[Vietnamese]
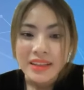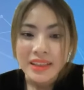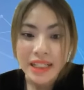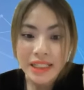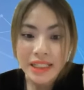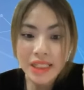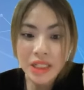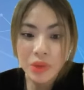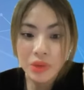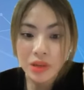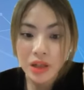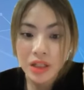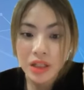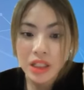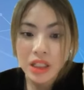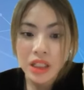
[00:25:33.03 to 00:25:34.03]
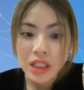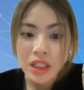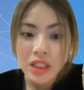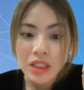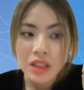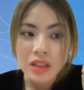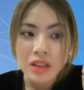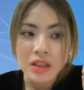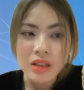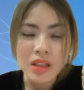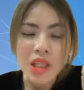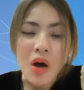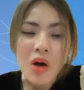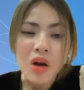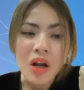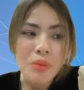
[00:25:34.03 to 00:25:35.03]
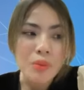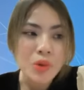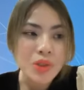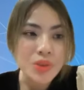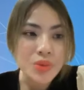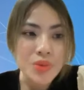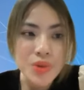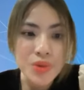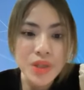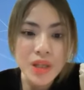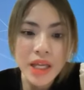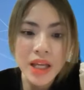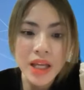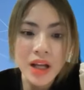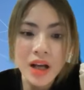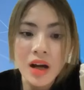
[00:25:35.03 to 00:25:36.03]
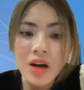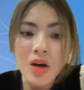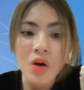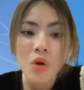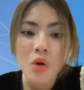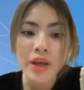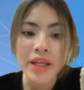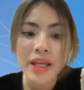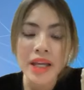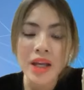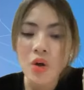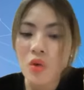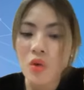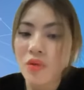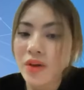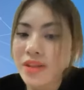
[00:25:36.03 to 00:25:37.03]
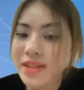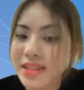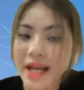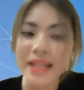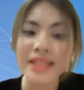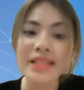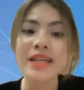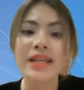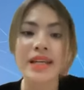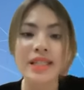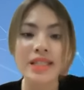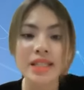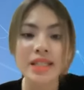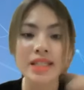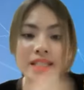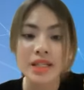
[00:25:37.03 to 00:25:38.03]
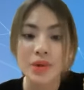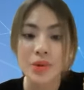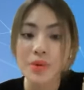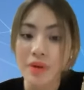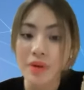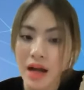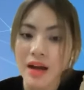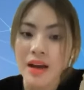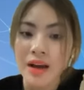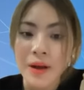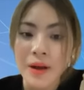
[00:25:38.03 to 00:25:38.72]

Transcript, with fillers: thì anh chị có thấy đó là một trong số những cái cơ hội, những cái cổ phần giá trị để anh chị sở hữu ạ.